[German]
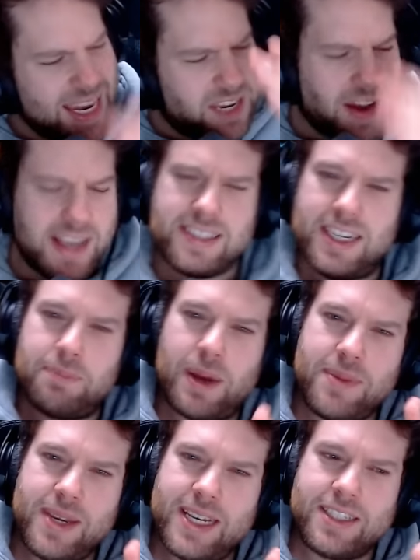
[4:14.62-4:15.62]
ich weiß nicht,
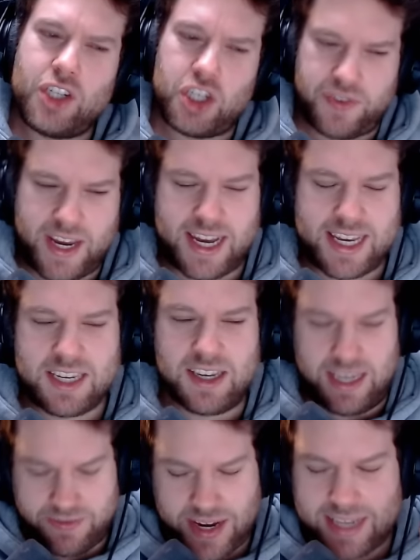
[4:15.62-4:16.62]
bei mir ist es schwer. Ich,
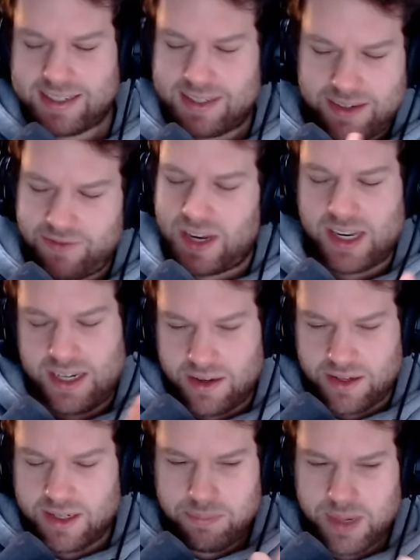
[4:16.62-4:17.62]
ich weiß, wenn
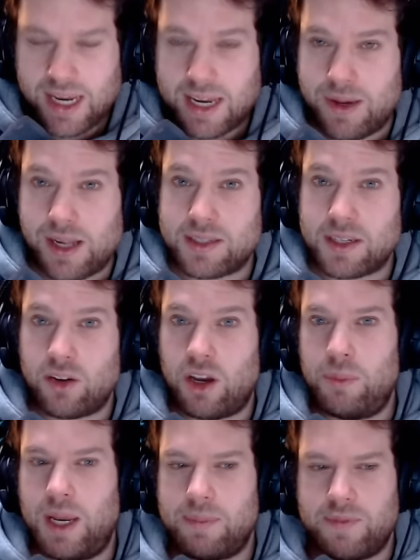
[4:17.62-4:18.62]
ihr mir jemals in
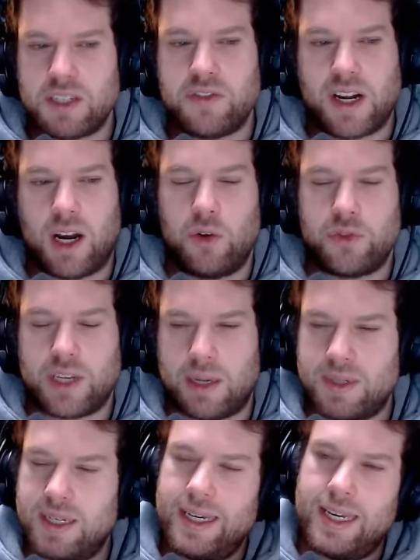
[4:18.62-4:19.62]
eurem Leben was verkauft
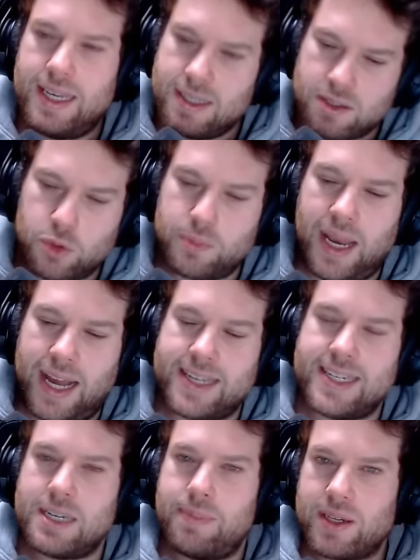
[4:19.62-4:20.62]
habt, es tut mir
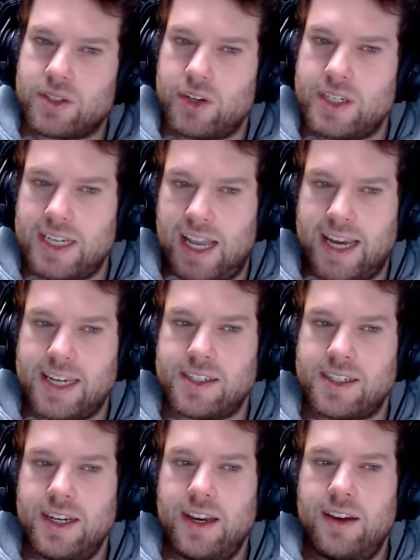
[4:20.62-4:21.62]
leid, ich mach's euch nicht
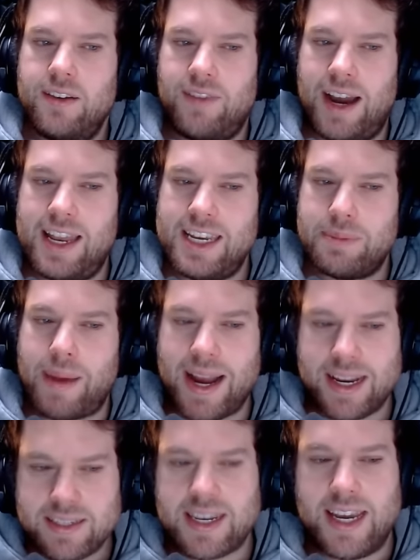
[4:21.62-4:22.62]
leicht. Weil ich
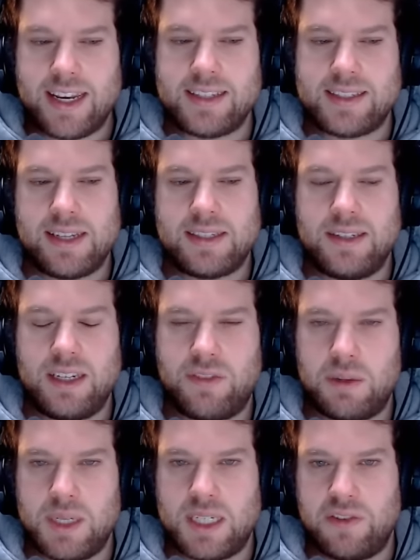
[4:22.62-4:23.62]
mag es einerseits nicht,
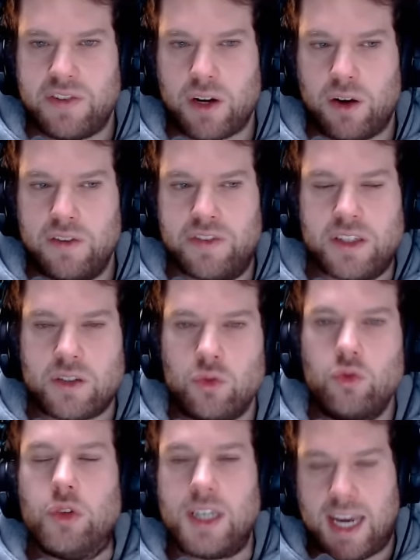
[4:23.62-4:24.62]
wenn mich die Verkäufer
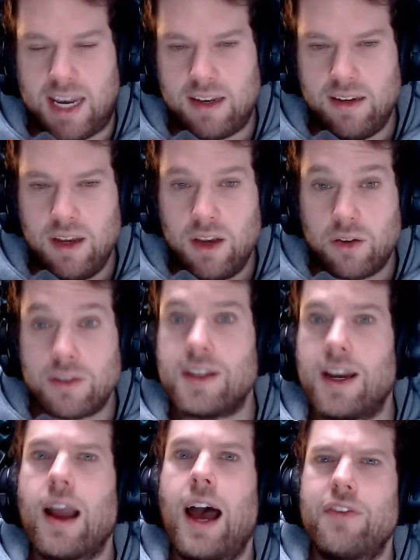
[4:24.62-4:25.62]
zu gut kennen und
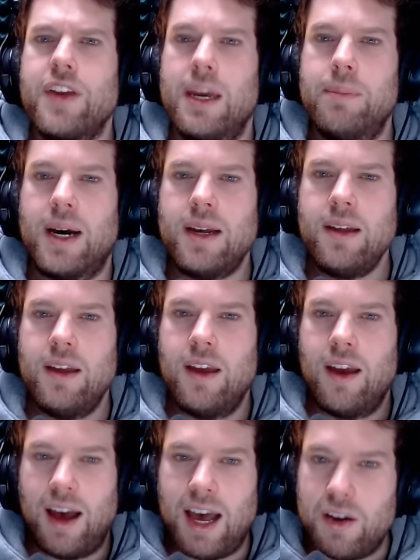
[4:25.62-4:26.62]
sagen, ah, wie immer,
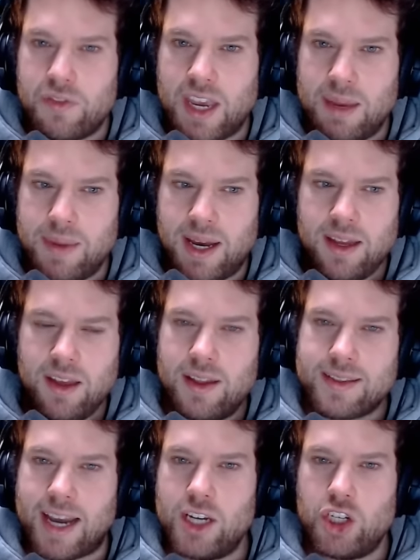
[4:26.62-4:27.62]
ah, wie immer,
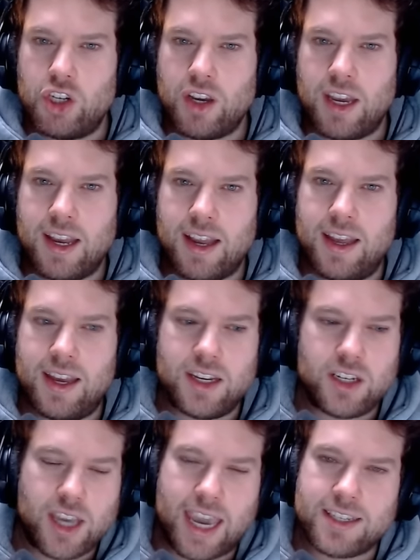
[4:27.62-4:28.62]
drei Stücke
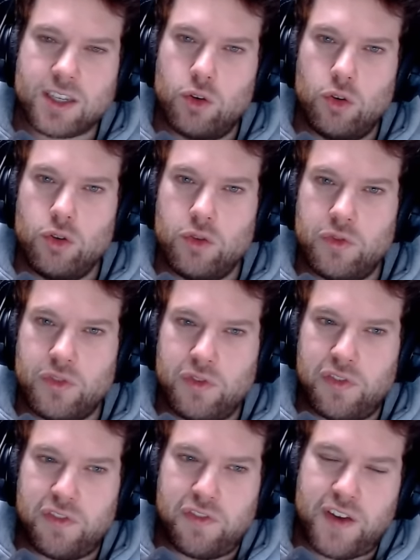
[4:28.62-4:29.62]
äh, Käsekuchen, du, du
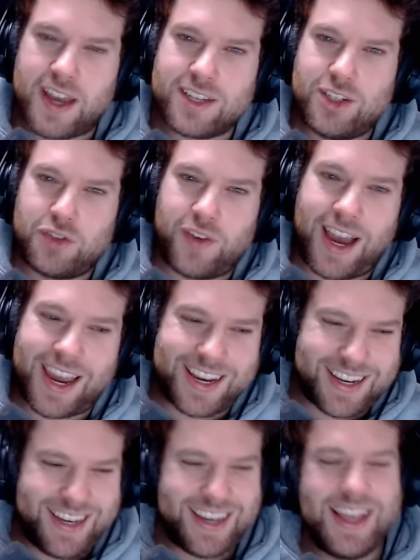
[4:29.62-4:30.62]
fettes
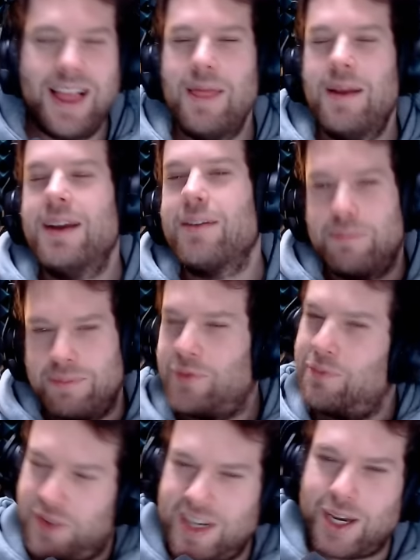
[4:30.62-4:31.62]
Schwein.
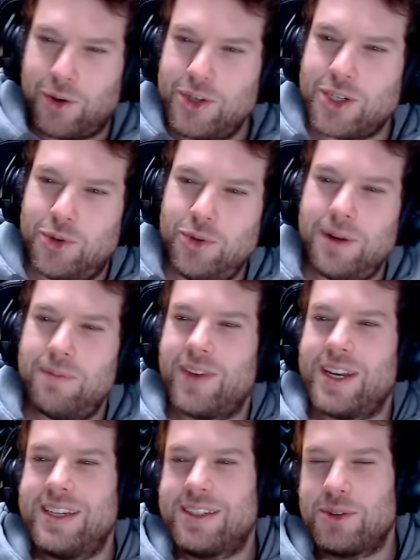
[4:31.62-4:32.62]
Finde ich auch nicht cool,
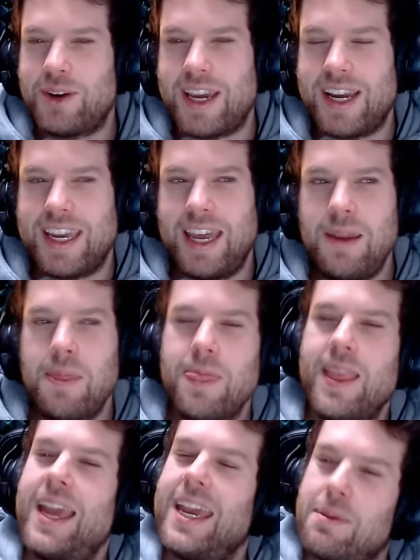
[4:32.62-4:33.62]
wenn die so reagieren.
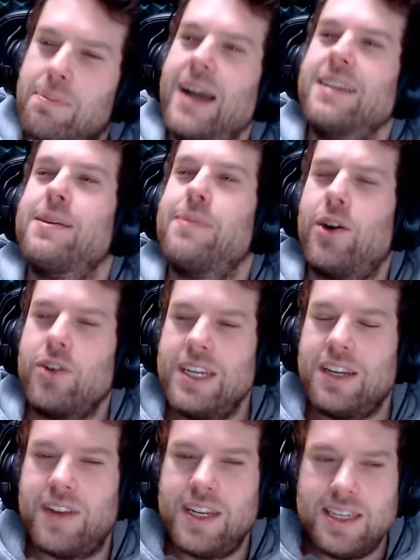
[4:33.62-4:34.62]
Ich mag es aber auch
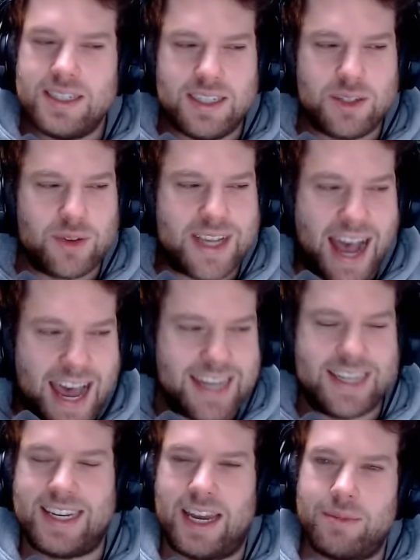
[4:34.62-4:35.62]
nicht, wenn die sich so gar
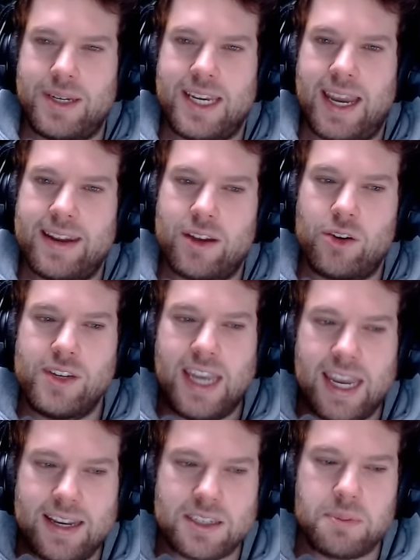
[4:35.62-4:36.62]
nicht an mich erinnern und
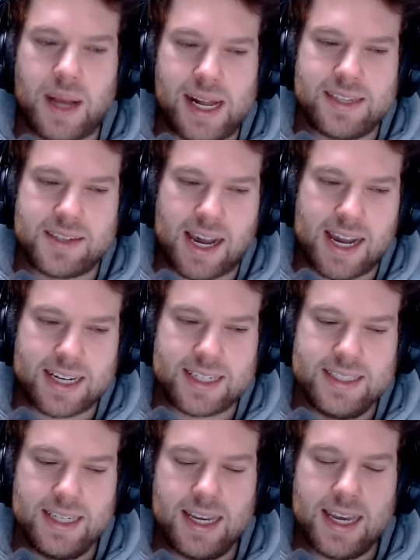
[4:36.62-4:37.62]
jedes Mal
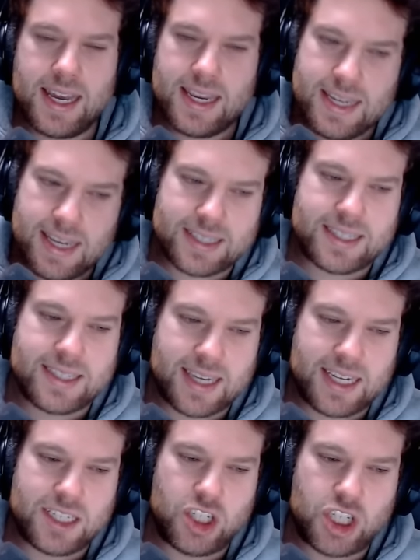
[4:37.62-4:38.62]
sagen, hier, das ist
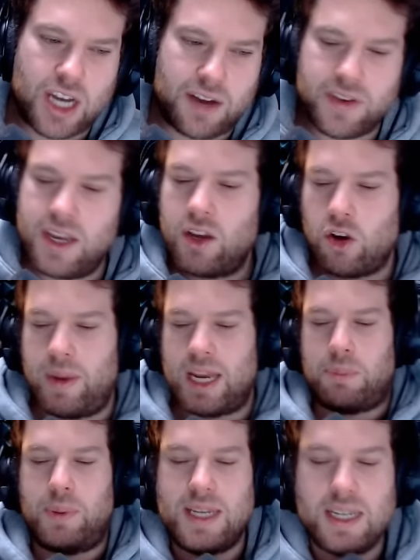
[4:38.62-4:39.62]
richtig scharf. Guck mal,
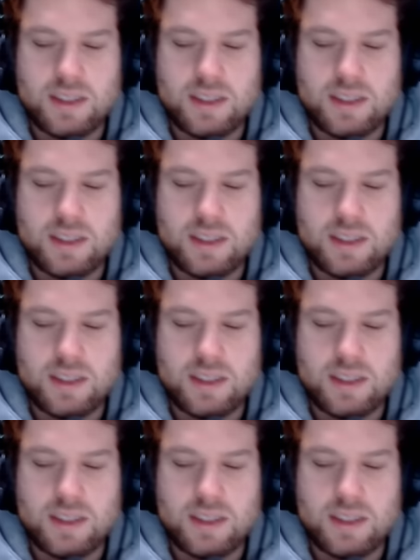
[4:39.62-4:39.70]
ich bin